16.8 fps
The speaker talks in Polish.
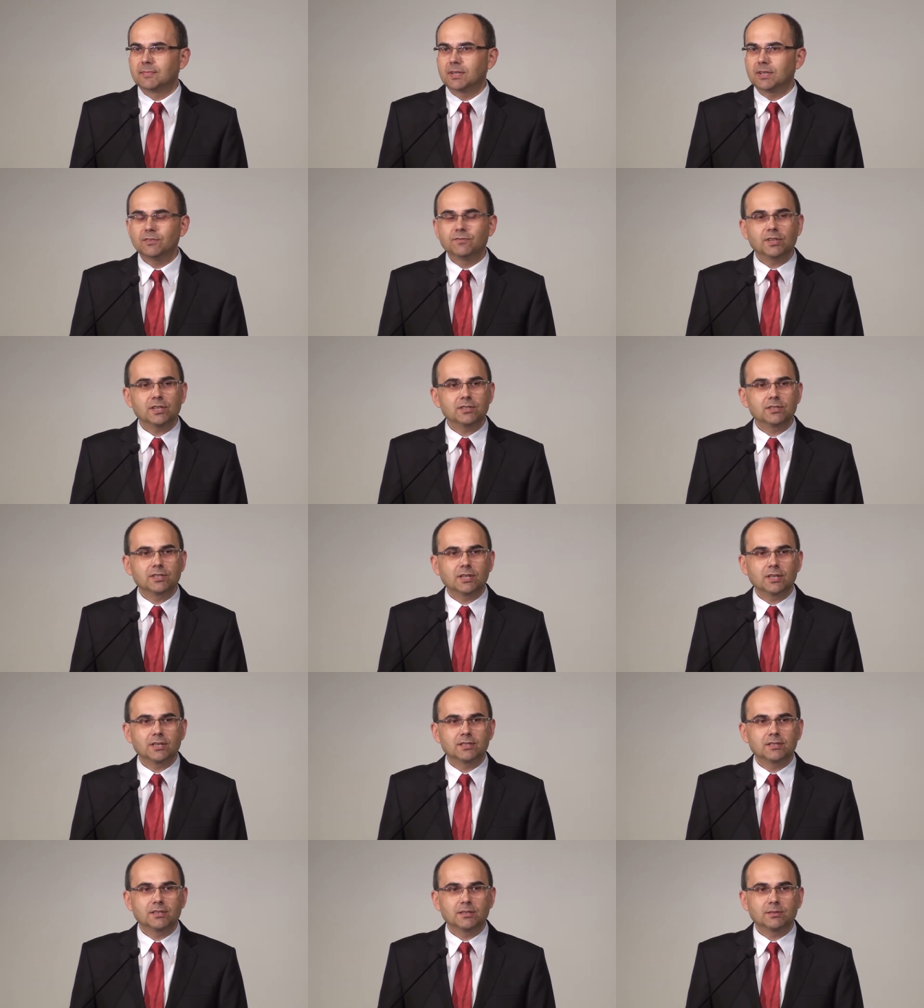I wiesz, że
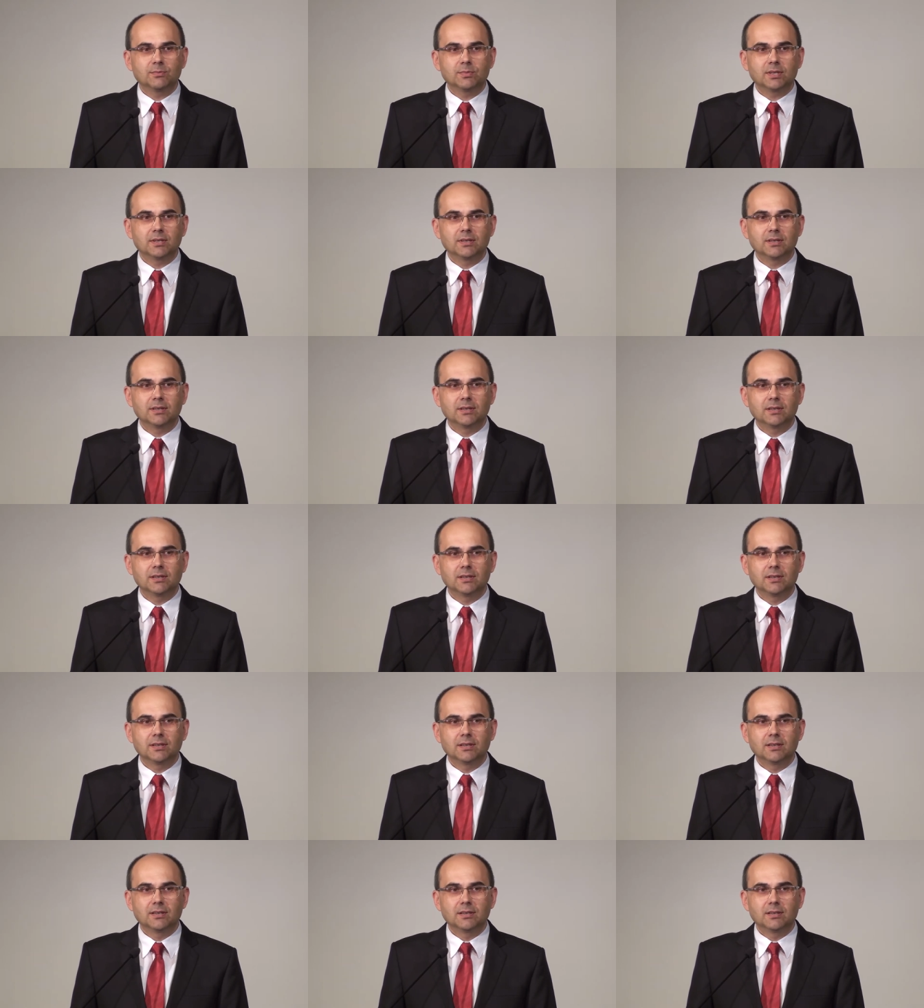jestem
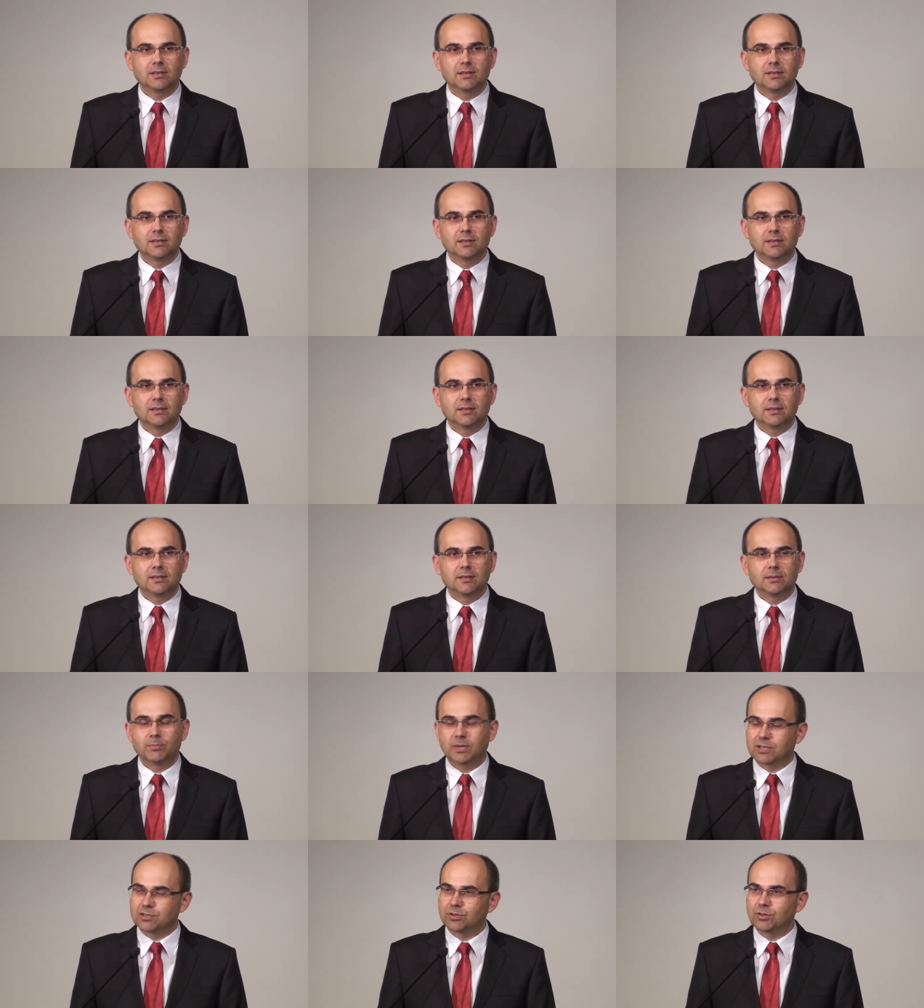
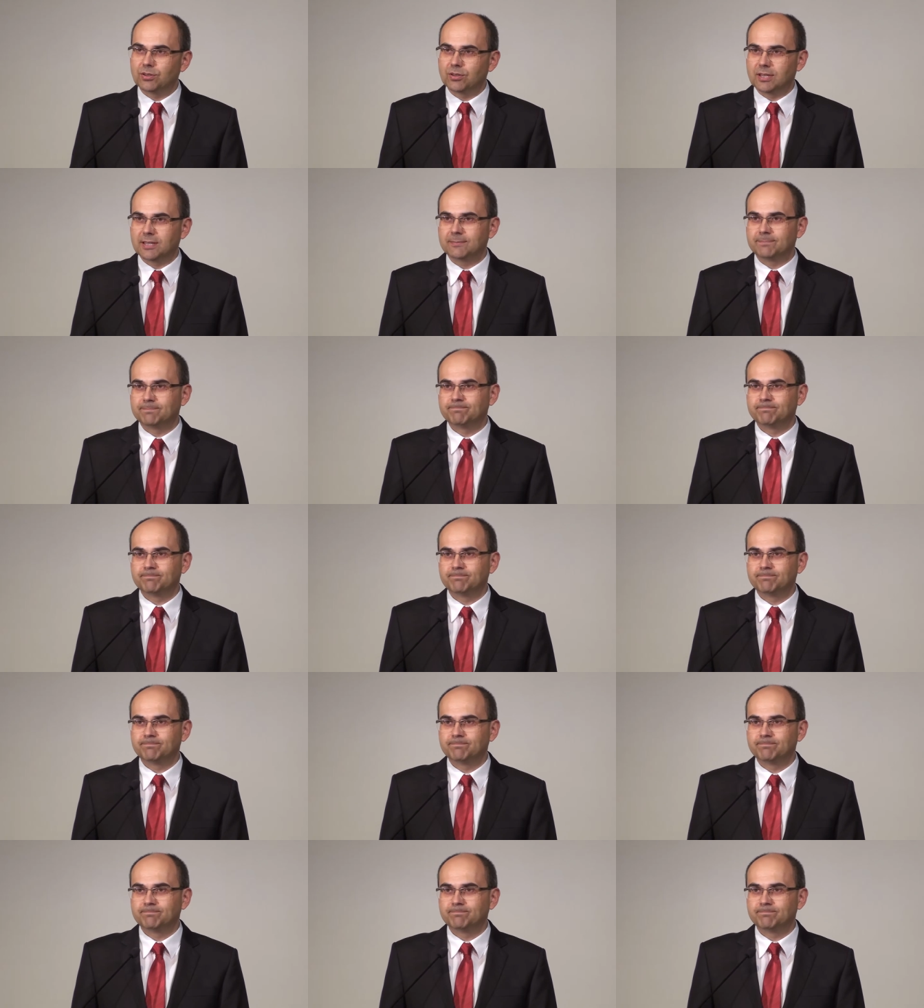bardzo chora.